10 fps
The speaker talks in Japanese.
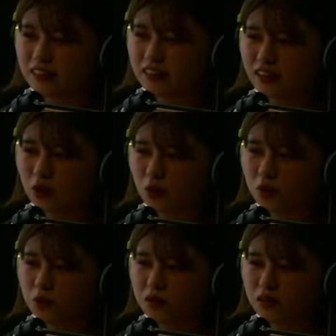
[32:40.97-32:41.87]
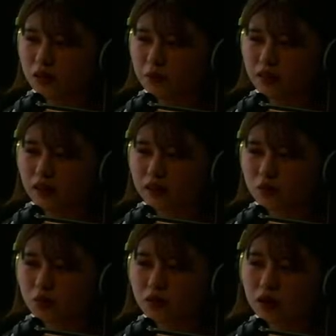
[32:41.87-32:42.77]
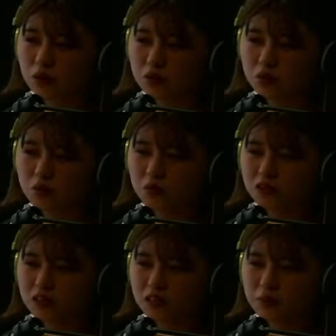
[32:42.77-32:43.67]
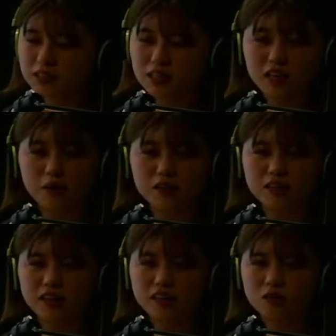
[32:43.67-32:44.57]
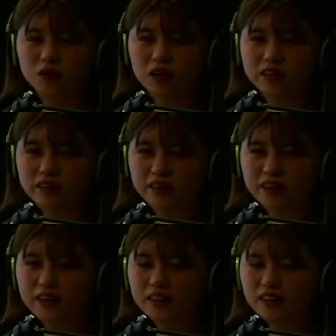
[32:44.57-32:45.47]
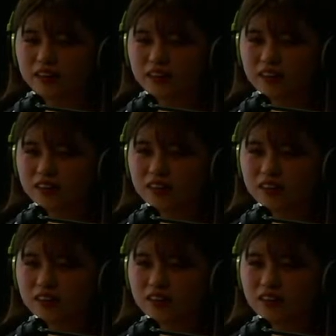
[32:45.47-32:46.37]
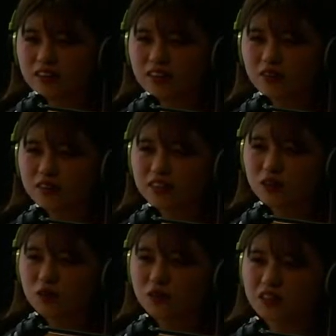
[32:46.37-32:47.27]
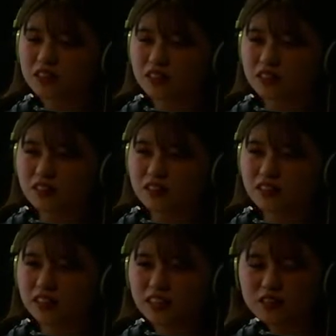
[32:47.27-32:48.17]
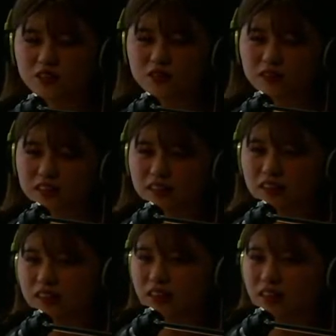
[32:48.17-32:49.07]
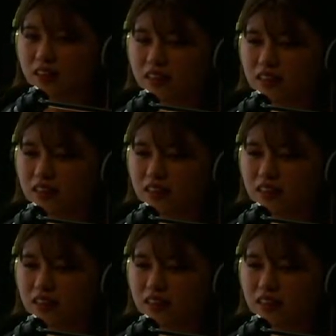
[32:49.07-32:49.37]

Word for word: なんか踊ってみた動画を投稿しませんかみたいなのがあって、で、私当時、チアダンスをやっていて、